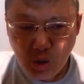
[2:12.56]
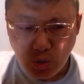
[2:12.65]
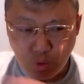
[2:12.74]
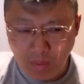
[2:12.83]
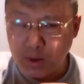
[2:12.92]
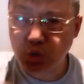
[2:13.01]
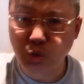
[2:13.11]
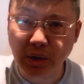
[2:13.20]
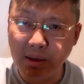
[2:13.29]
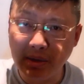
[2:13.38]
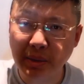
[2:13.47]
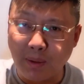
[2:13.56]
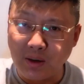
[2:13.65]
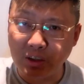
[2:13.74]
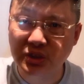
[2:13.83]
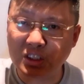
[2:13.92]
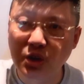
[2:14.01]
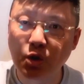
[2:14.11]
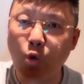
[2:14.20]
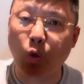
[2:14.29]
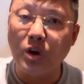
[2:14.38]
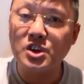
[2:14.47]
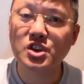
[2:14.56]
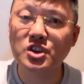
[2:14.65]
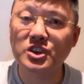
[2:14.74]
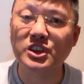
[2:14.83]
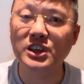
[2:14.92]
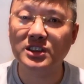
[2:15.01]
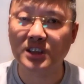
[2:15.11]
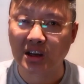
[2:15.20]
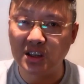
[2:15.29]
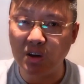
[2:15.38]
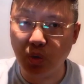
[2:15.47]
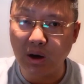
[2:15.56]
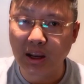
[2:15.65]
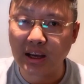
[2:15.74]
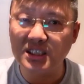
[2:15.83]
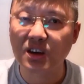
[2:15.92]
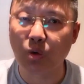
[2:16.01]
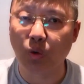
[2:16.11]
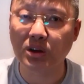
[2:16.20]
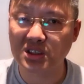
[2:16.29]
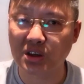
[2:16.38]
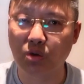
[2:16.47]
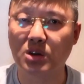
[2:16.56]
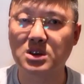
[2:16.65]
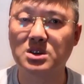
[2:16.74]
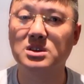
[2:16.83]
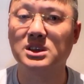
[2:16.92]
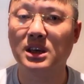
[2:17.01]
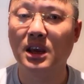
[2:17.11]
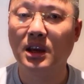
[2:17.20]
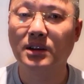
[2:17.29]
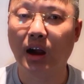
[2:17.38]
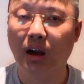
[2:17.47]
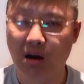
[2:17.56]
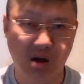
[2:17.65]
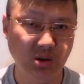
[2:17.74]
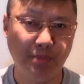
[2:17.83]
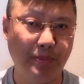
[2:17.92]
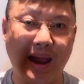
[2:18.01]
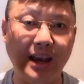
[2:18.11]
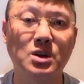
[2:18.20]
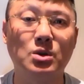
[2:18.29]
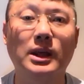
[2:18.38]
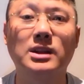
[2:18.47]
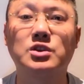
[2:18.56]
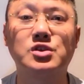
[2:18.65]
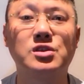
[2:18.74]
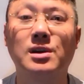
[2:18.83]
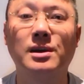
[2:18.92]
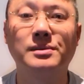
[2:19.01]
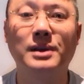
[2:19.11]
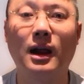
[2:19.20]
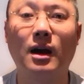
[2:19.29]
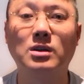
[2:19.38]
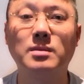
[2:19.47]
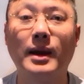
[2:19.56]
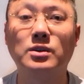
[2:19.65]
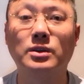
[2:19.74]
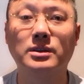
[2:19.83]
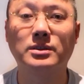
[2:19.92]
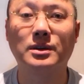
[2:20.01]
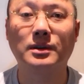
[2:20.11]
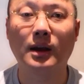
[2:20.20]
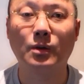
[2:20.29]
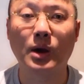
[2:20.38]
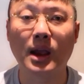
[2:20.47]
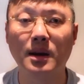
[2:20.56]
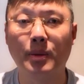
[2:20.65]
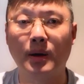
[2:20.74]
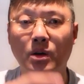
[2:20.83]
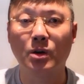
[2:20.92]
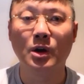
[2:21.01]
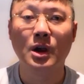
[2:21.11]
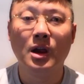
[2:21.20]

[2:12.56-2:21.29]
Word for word: 专门出了一本《金国诗集》，讲金国那个金国金国诗集是吧？好几百首他的诗是吧？好几百首他的诗啊！我看这朋友。